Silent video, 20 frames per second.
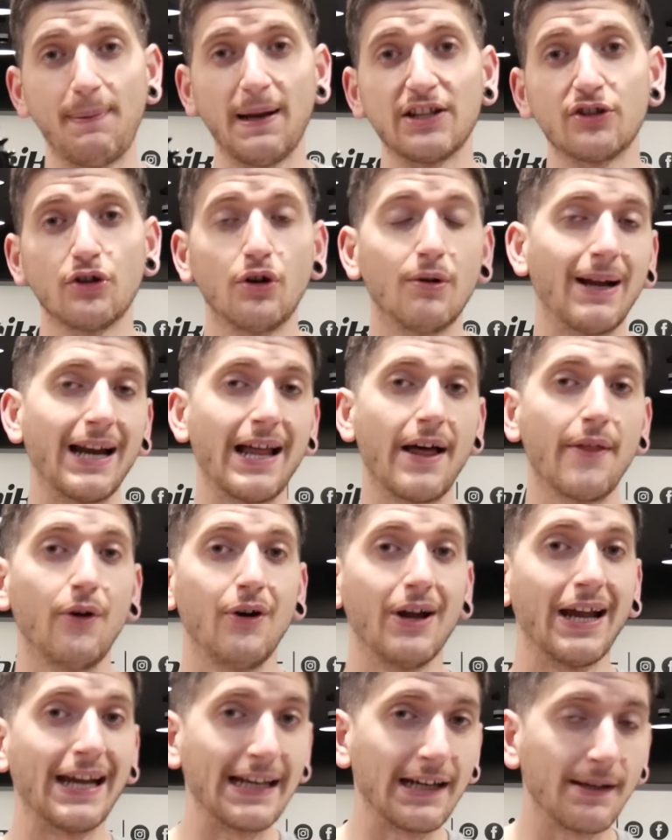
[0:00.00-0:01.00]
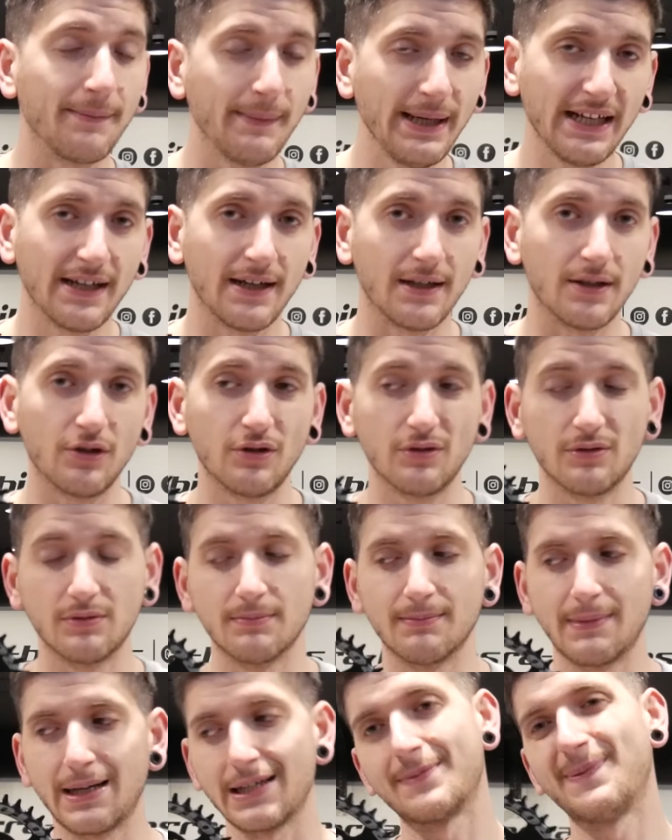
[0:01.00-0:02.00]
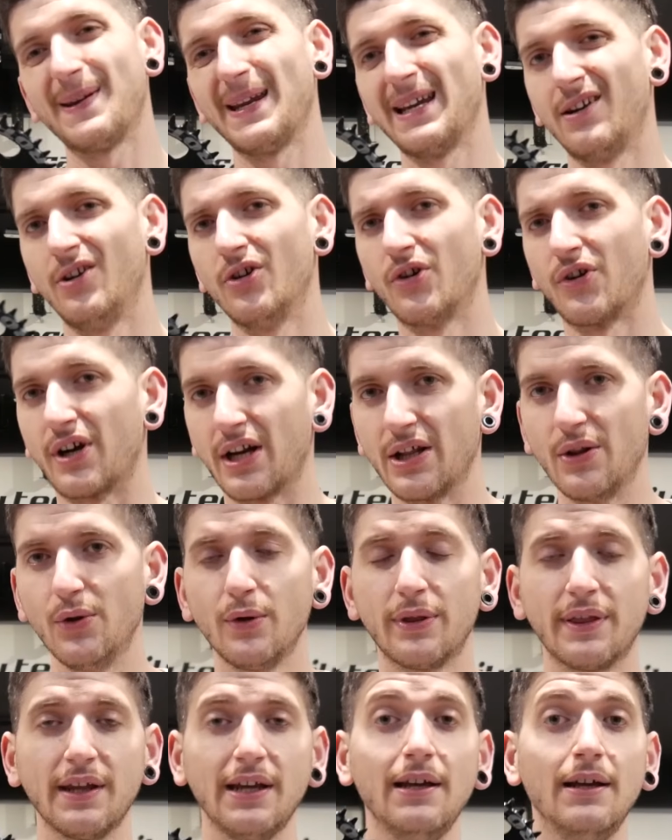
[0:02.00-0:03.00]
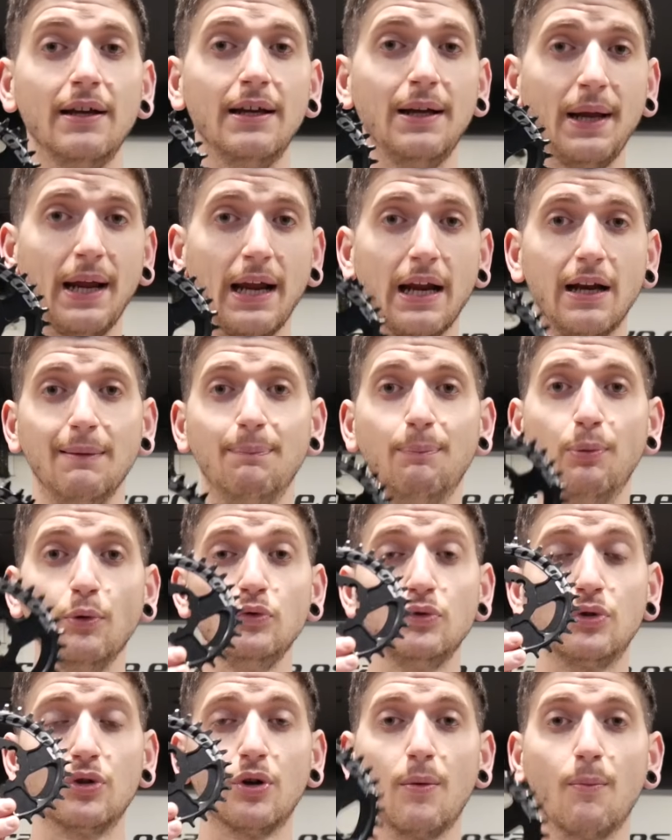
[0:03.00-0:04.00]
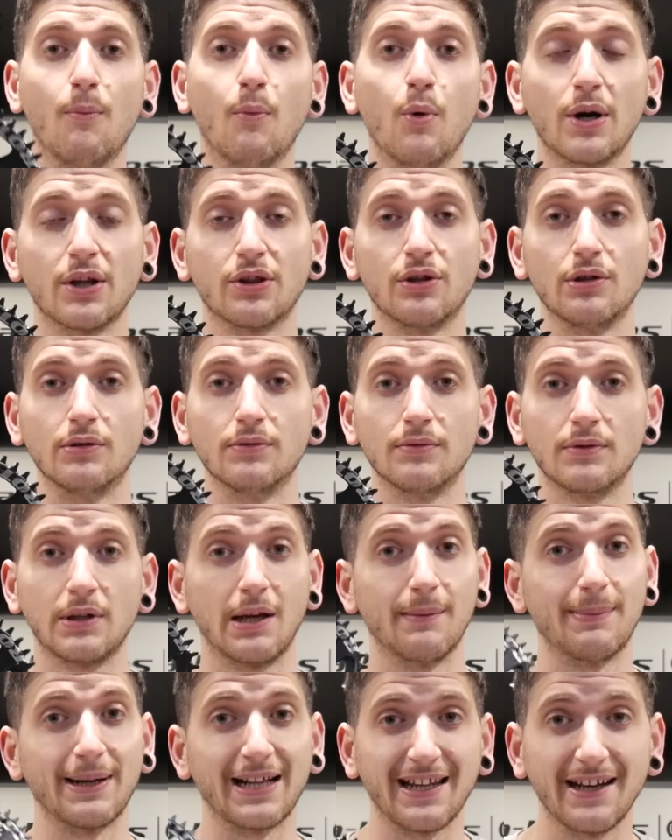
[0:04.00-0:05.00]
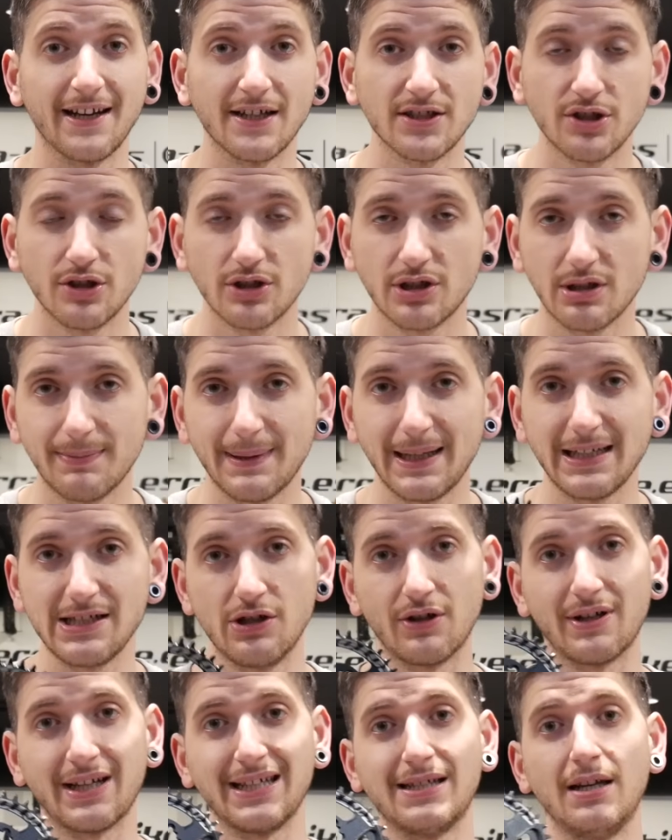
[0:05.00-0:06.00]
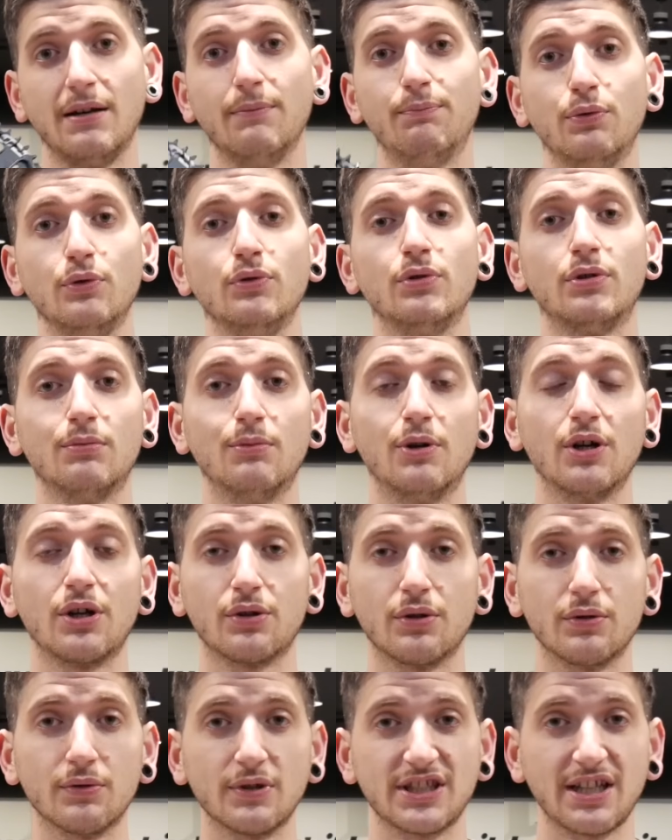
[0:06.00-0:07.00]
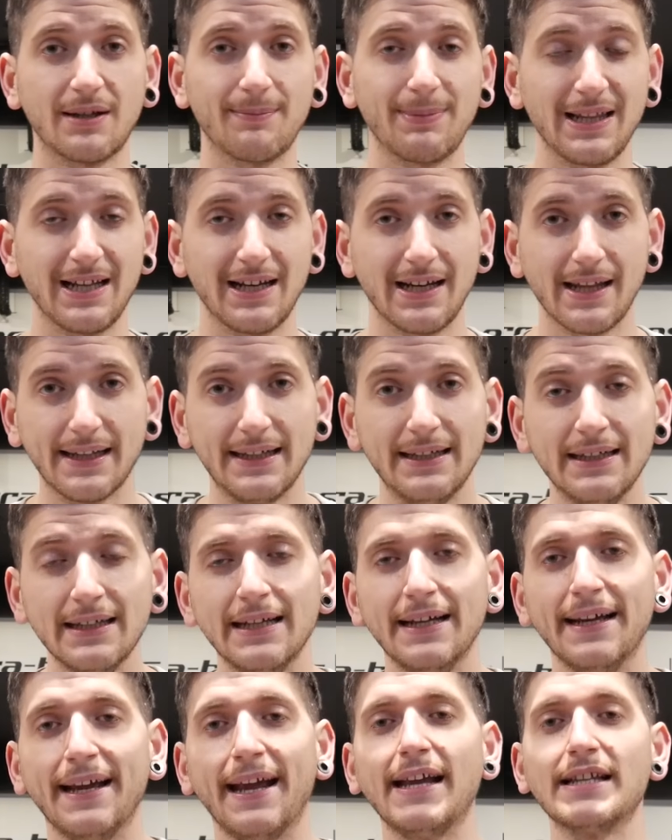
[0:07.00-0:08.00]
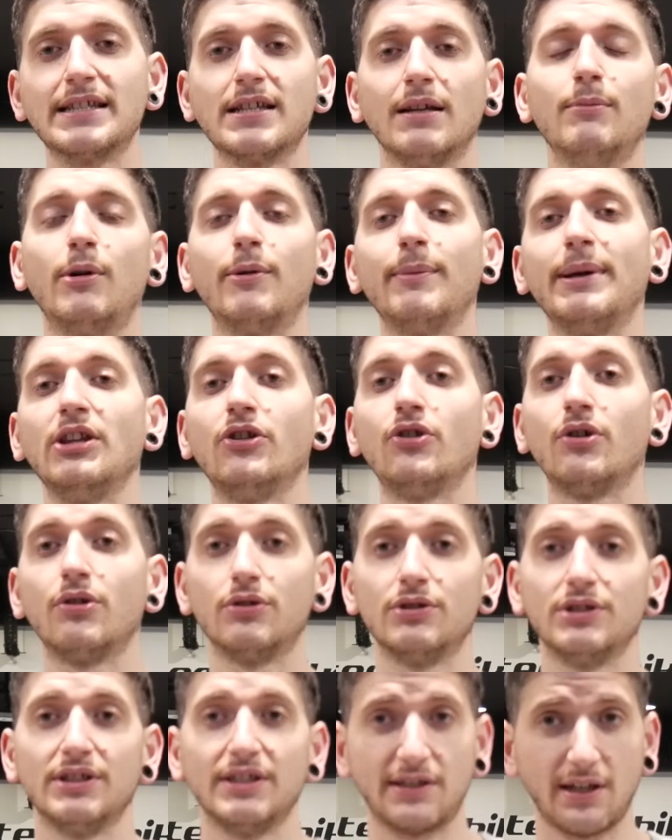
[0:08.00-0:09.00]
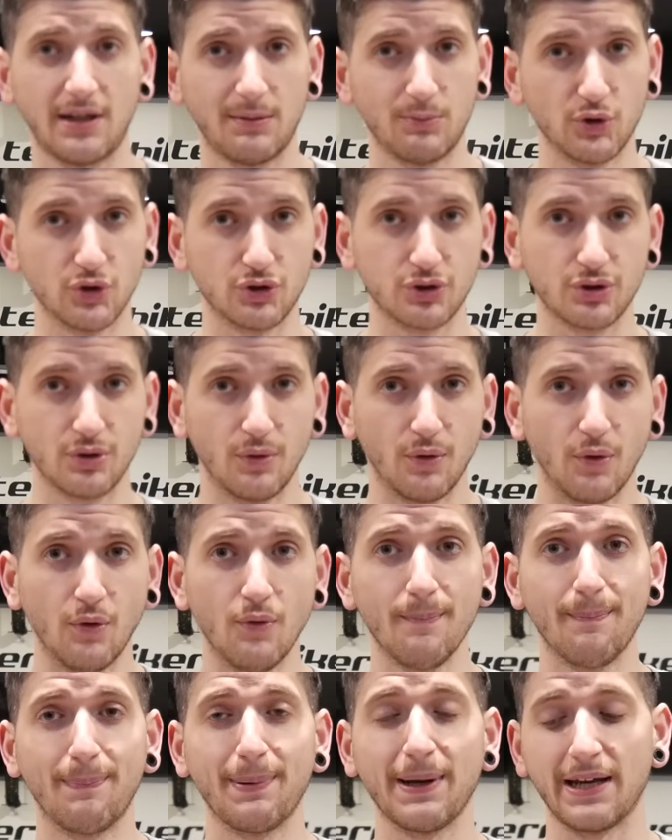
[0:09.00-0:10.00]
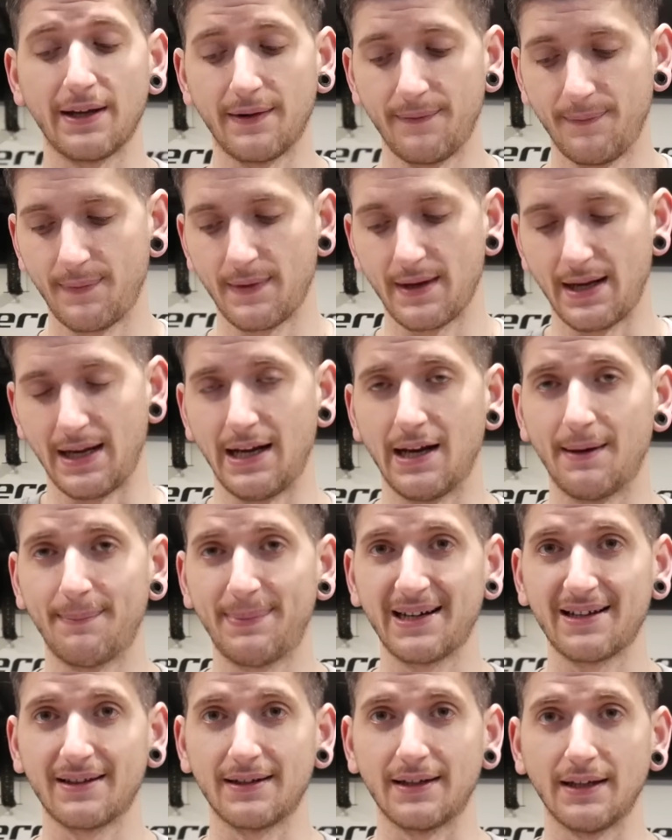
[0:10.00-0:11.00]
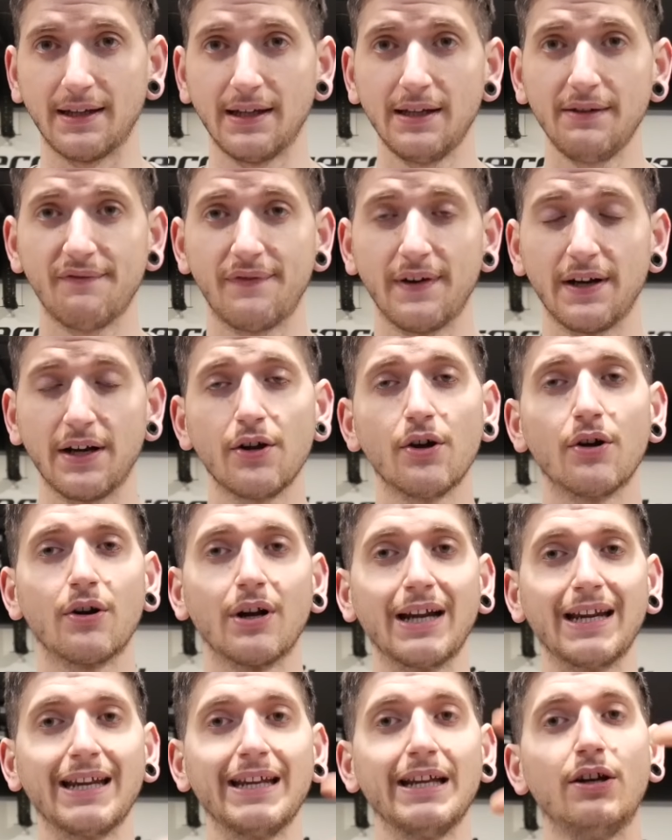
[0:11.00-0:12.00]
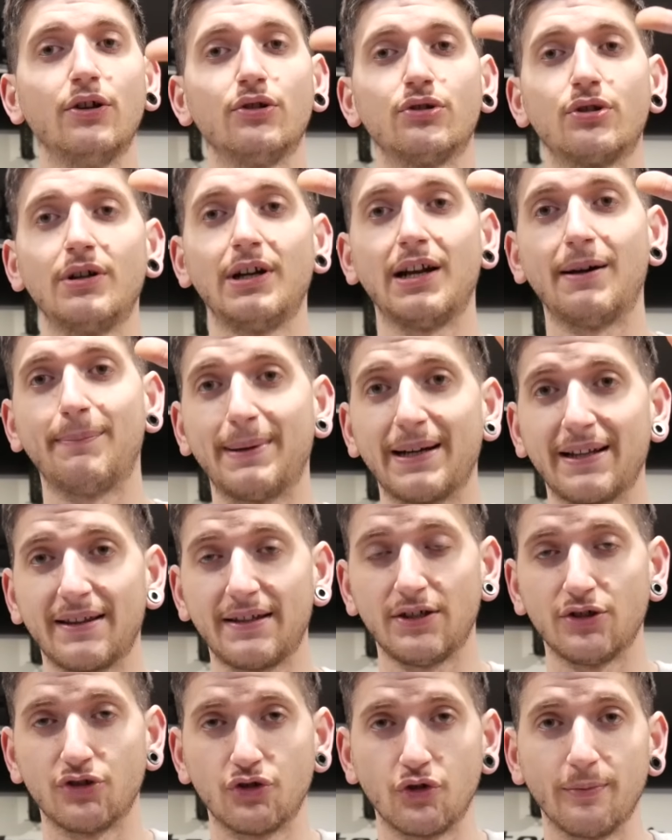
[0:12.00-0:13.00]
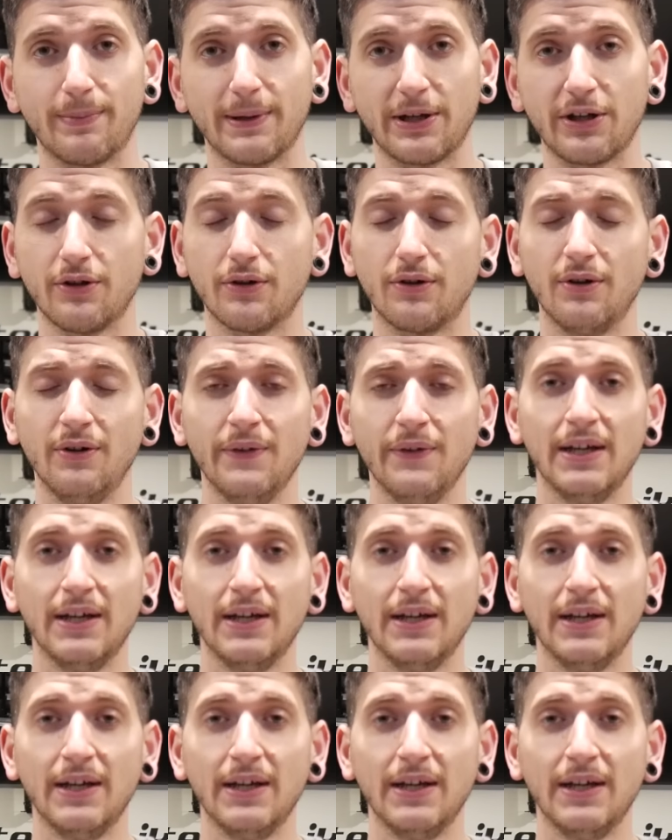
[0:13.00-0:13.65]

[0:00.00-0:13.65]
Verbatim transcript: plato ovalado elimina o más bien lo reduce el punto muerto, que para quienes no sepáis lo que es el punto muerto en nuestra pedalada, es el momento donde tenemos un pie en la parte inferior y el otro en la parte superior.